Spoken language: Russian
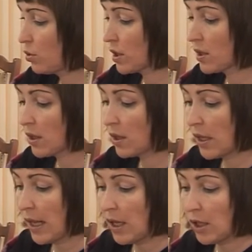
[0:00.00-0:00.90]
указало
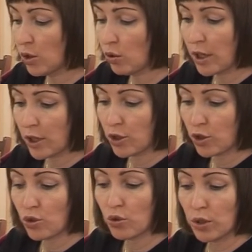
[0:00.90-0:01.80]
только
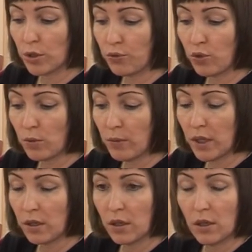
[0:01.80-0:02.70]
тяжелые
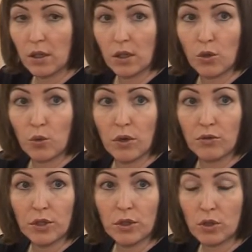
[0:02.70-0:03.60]
формы,
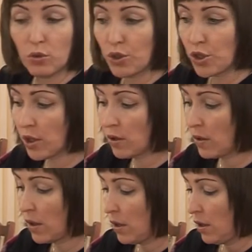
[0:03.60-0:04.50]
групповые случаи.
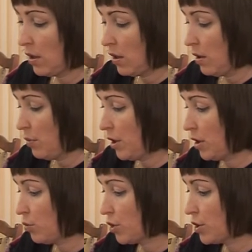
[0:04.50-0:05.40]

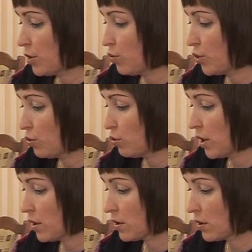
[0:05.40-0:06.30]
Поэтому на сегодня у
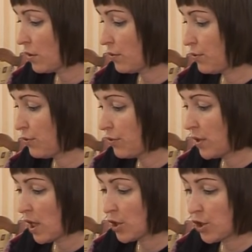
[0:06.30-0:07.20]
нас
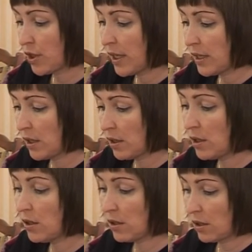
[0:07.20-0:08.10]
в ожидании
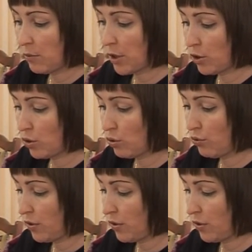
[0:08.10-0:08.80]
10 образцов